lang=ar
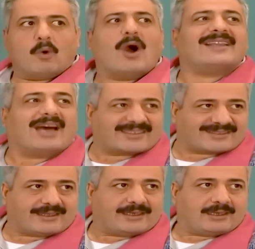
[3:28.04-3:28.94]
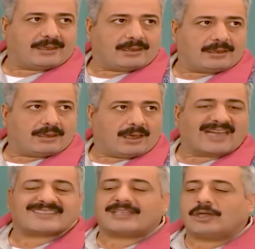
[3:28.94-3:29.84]
مو هذا قصدي
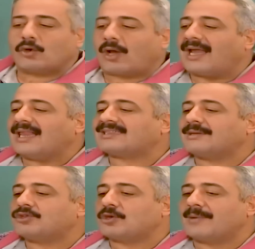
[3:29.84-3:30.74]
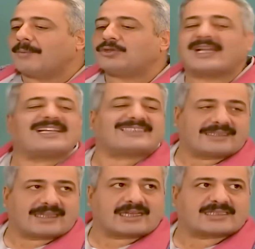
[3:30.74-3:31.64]
قصدي انه كان لازم تجيب لها
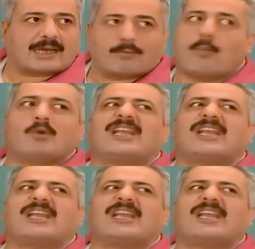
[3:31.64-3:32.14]
مدرسه تدرسها مو